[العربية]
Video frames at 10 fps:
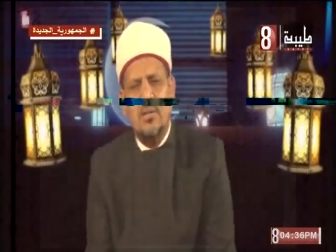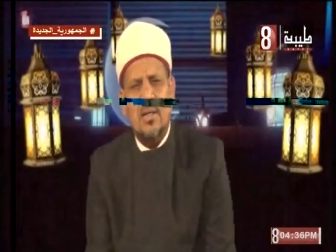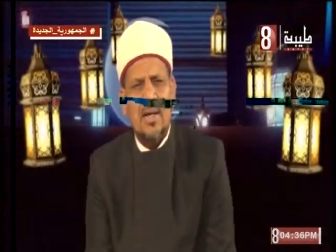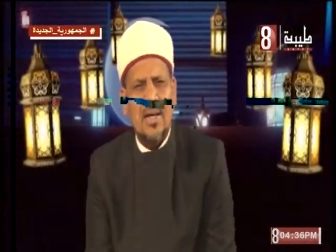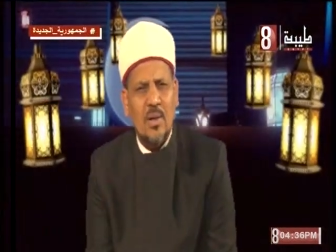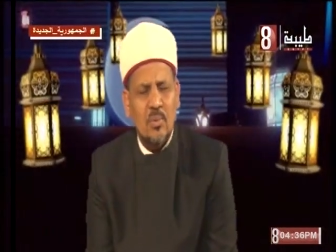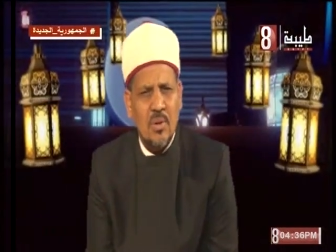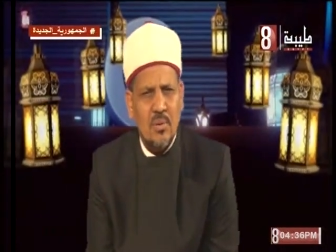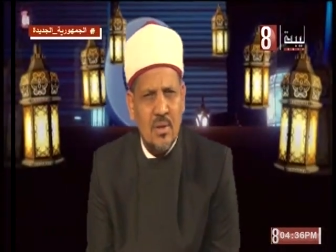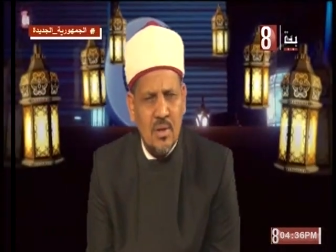لا
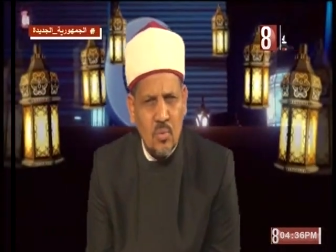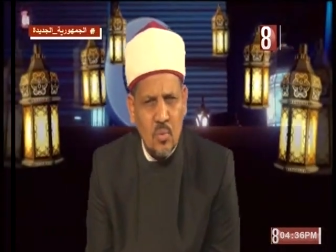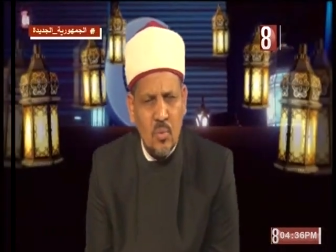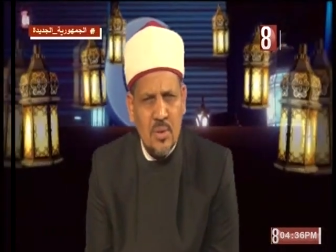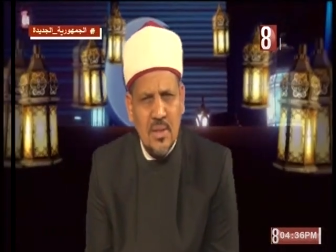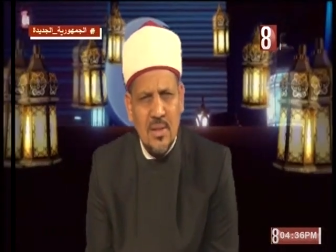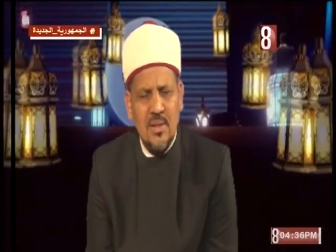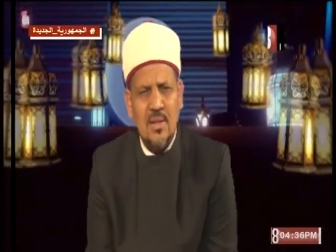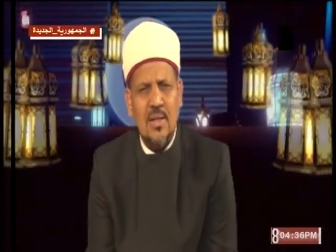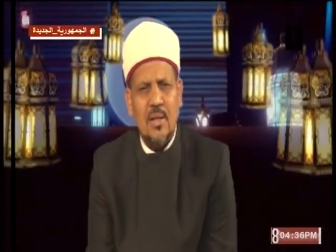حول ولا قوة
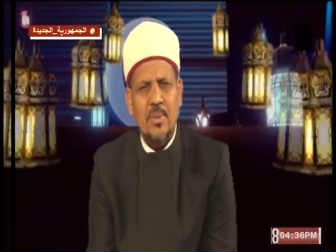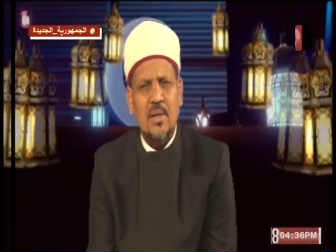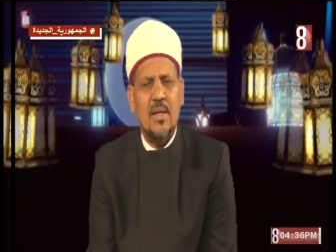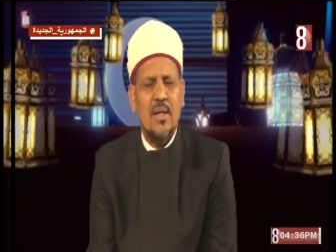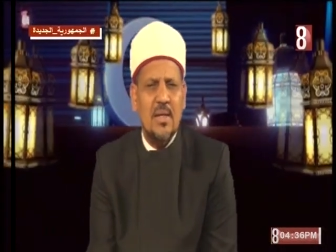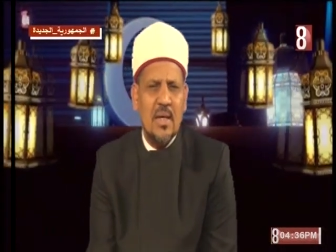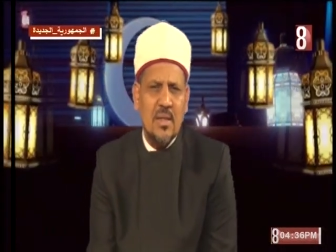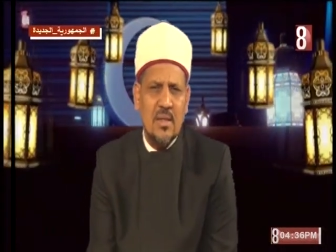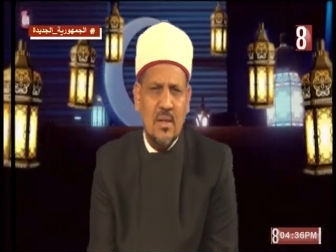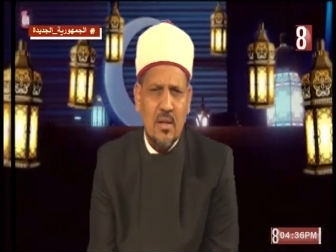إلا بالله
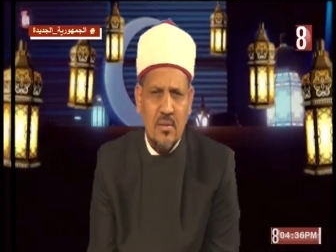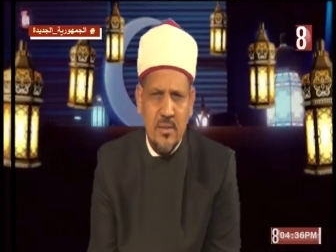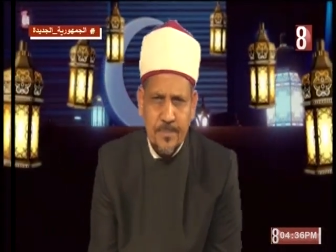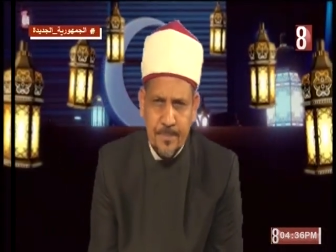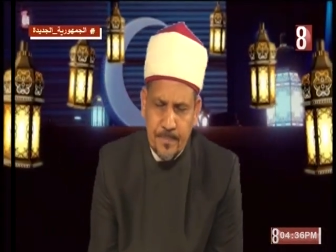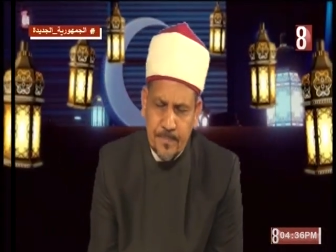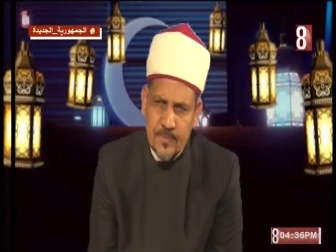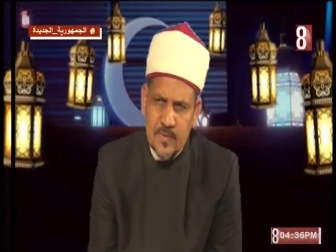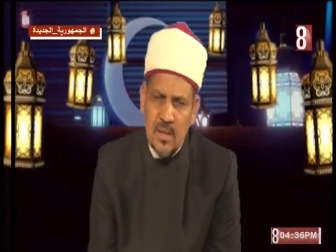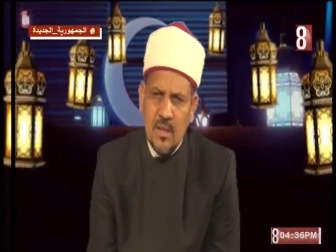العلي العظيم
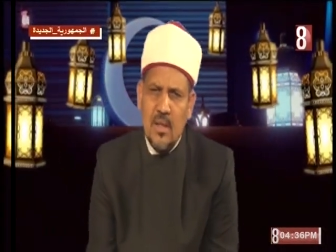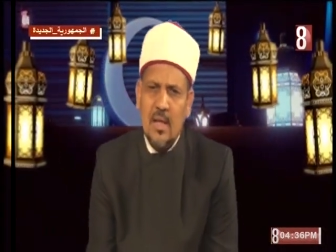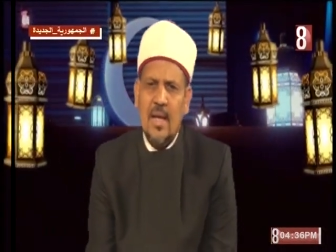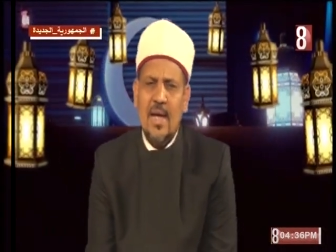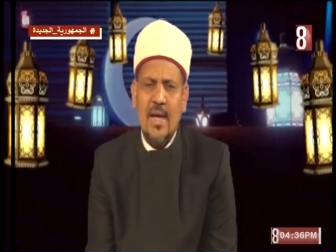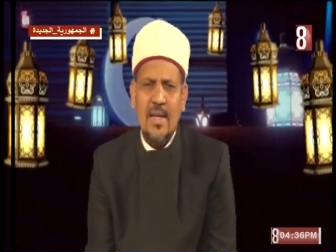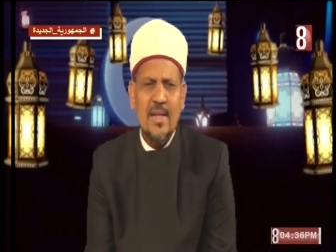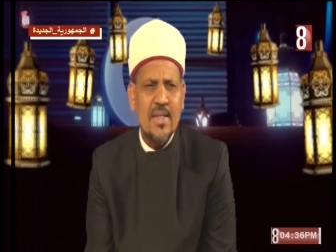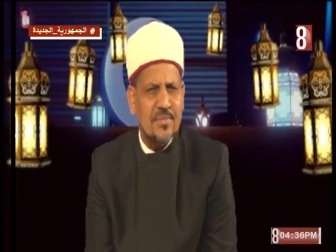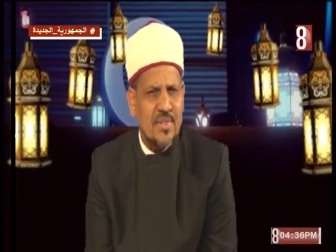
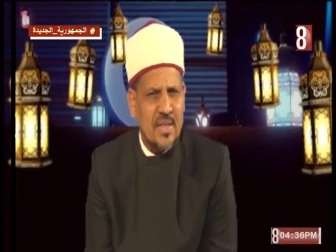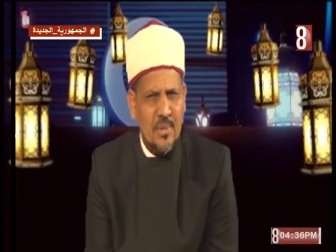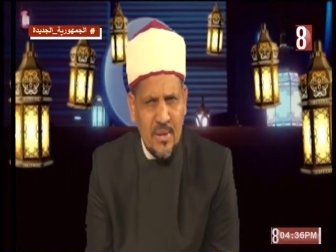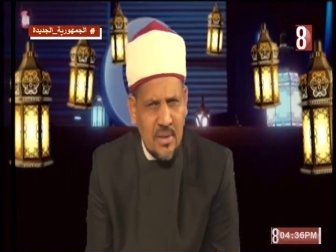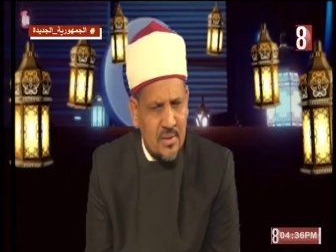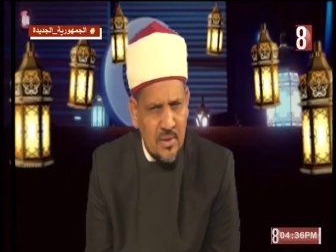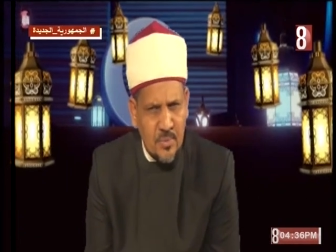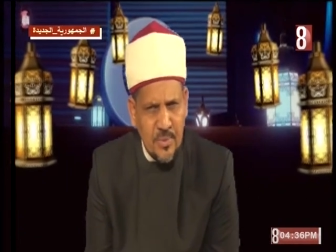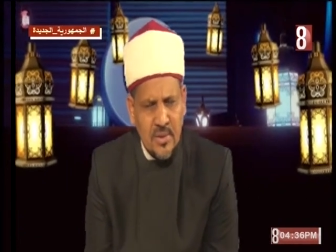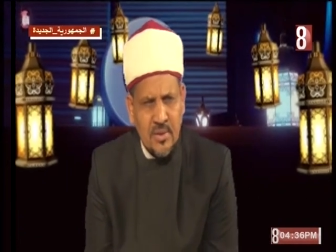أرح نفسك من
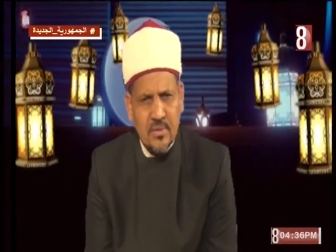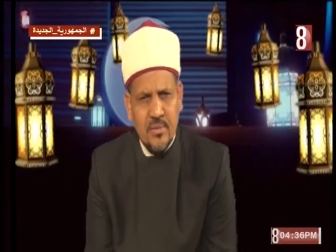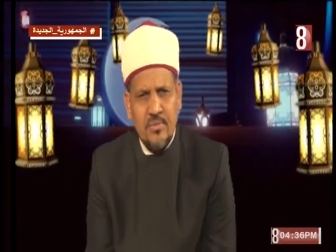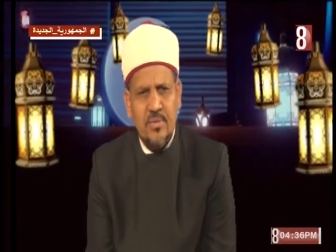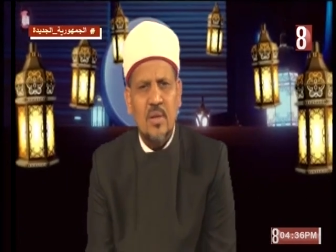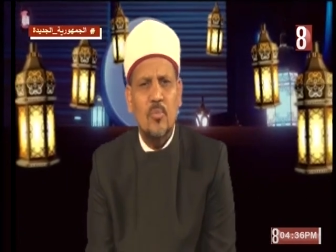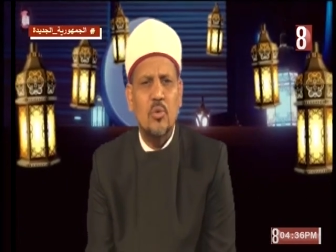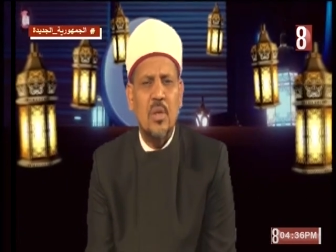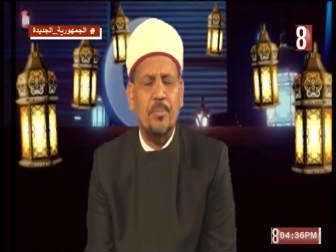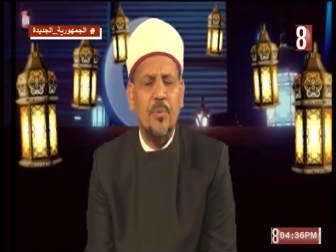التدبير
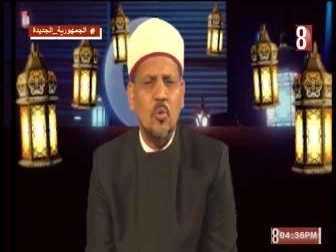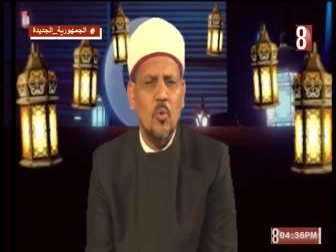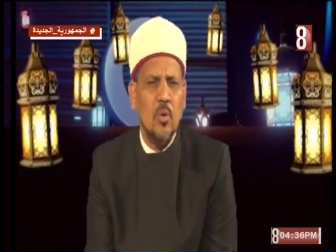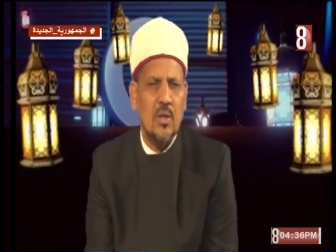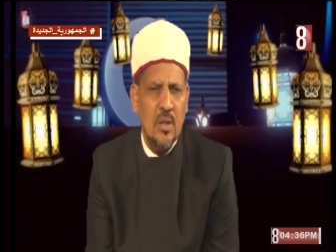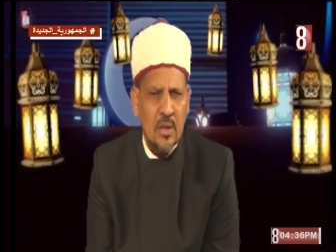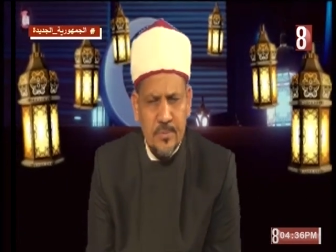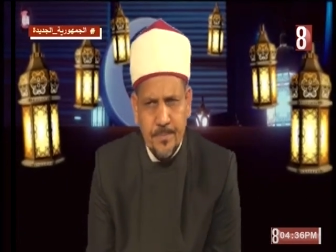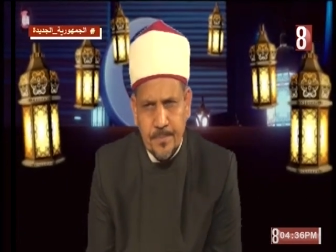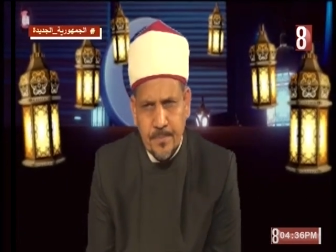فالمدبر هو الله
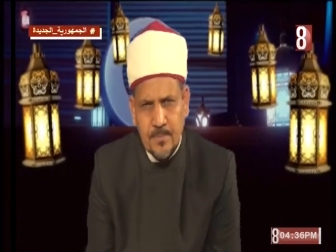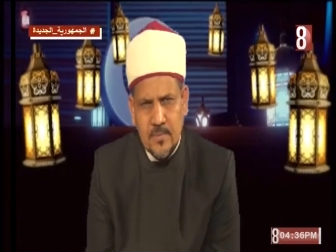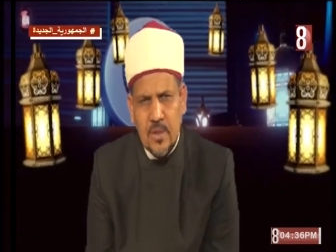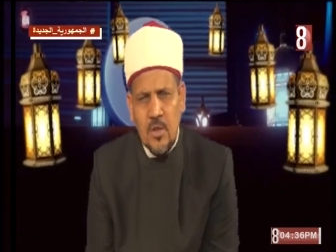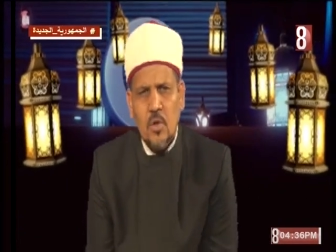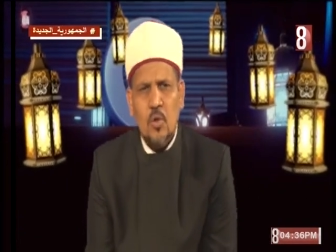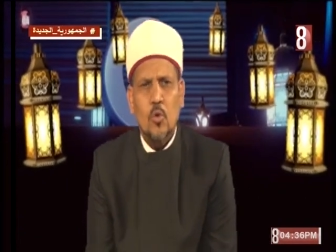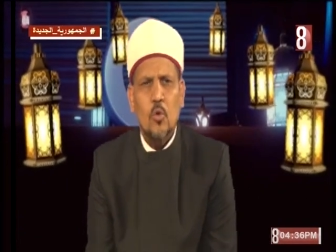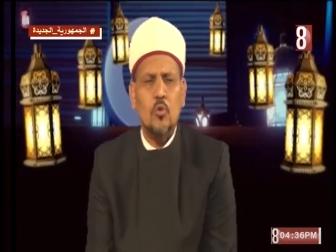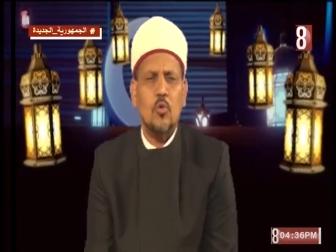
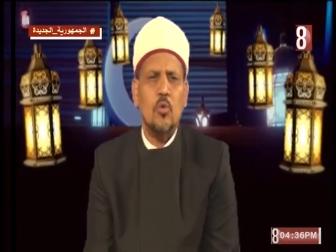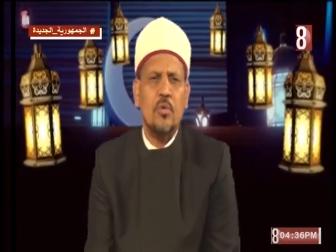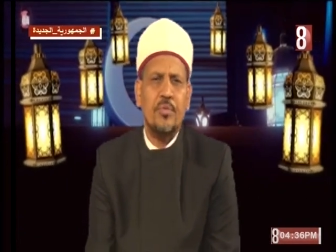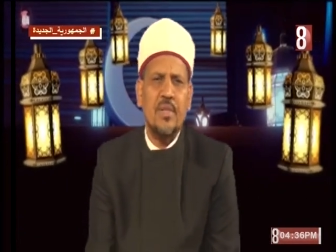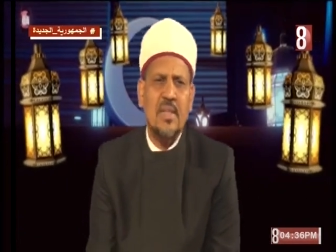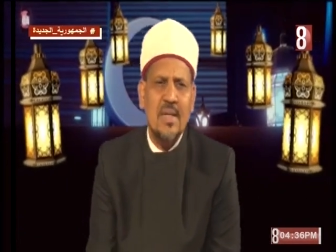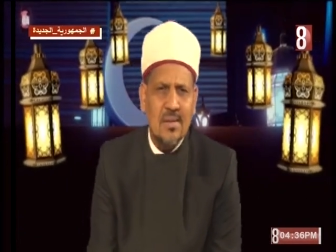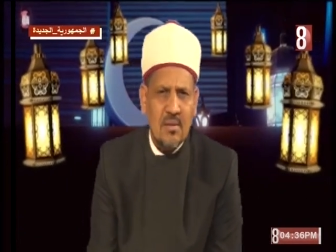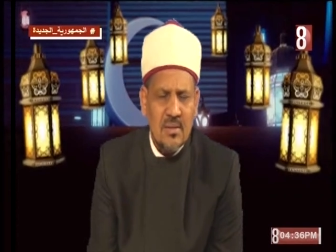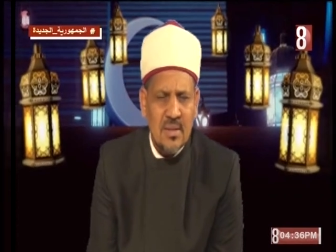ادخل في
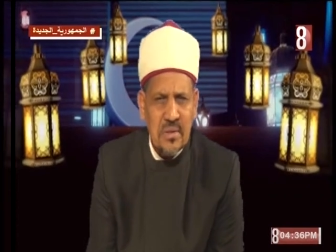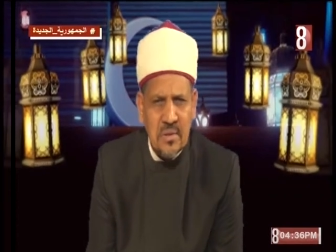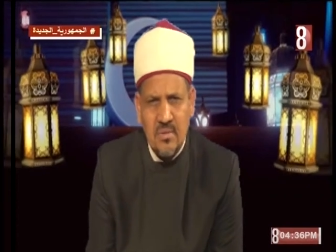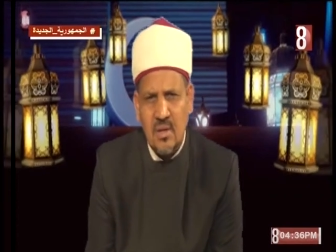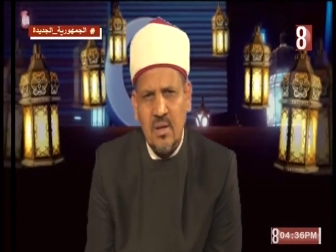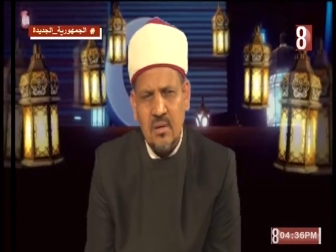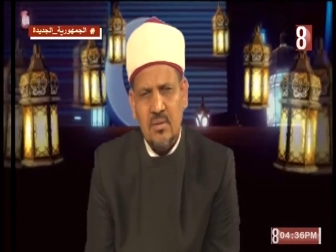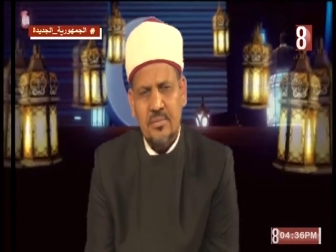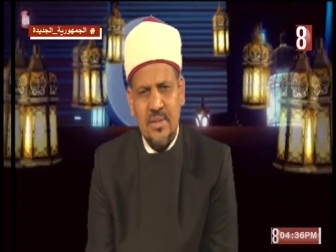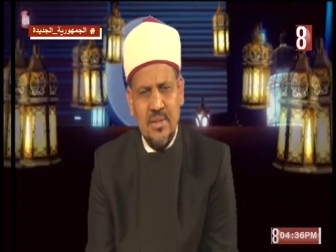دائرة الرضا
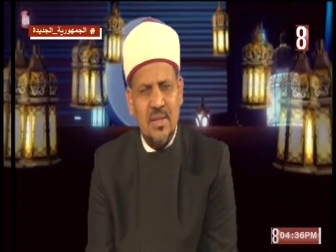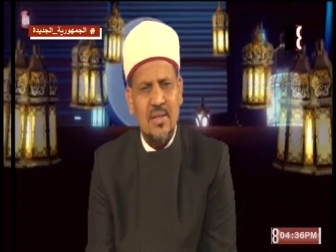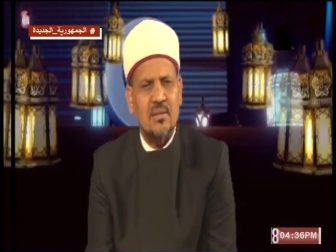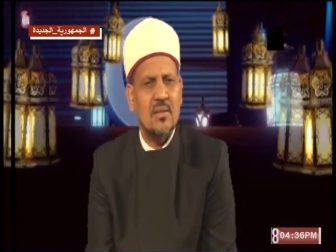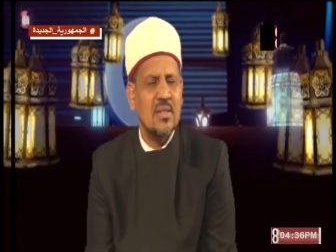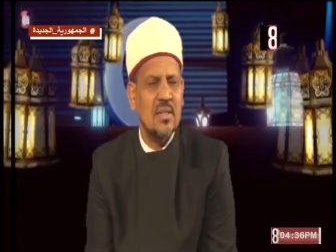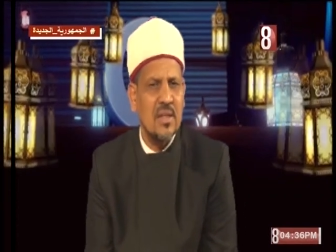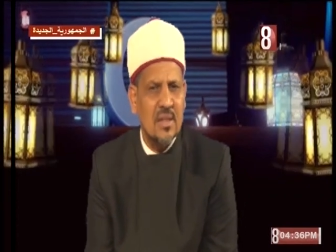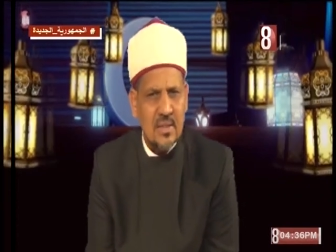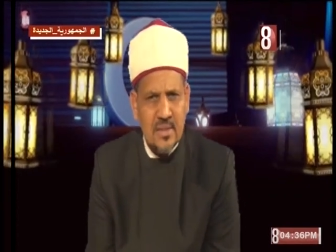وفي دائرة
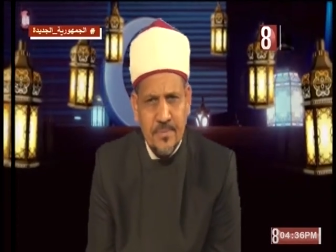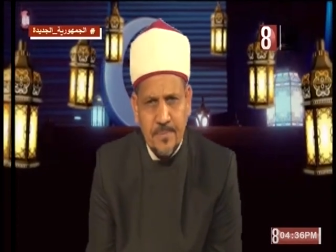اليقين